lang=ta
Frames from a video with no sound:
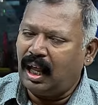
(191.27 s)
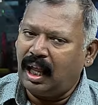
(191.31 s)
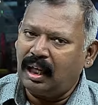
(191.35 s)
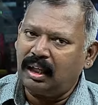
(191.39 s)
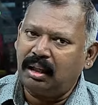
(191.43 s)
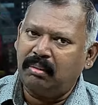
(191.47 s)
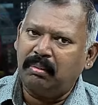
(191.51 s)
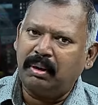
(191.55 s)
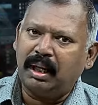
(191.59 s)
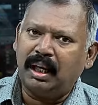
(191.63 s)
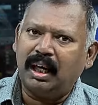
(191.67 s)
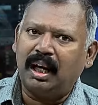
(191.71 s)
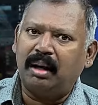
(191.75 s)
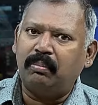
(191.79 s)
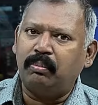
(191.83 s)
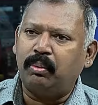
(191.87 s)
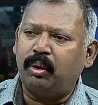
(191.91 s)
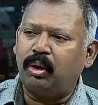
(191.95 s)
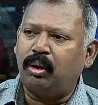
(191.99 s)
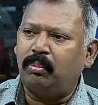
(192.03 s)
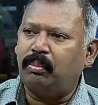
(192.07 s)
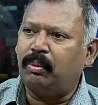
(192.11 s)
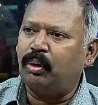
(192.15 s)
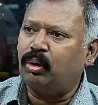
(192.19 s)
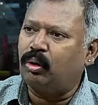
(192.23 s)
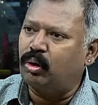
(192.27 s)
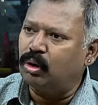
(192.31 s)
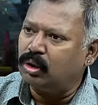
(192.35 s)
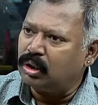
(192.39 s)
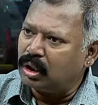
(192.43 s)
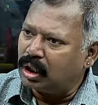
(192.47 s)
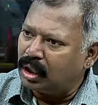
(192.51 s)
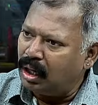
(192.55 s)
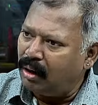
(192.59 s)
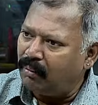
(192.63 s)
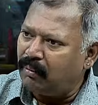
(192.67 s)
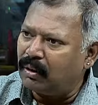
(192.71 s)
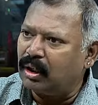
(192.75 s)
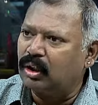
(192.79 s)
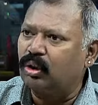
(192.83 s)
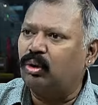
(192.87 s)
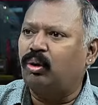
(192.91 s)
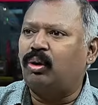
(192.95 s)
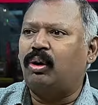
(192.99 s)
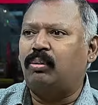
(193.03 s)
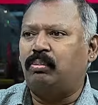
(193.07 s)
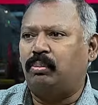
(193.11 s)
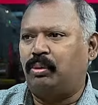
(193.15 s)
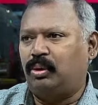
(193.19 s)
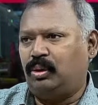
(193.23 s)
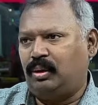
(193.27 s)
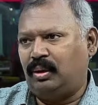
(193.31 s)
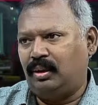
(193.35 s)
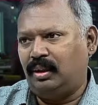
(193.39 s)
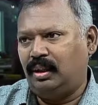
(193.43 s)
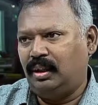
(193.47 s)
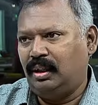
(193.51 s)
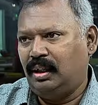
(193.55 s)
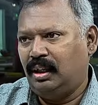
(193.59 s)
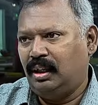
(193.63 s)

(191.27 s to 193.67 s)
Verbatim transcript: அந்த மாதிரியெல்லாம் போகிறப்போ கொஞ்சம் கவனத்தோடு போகும்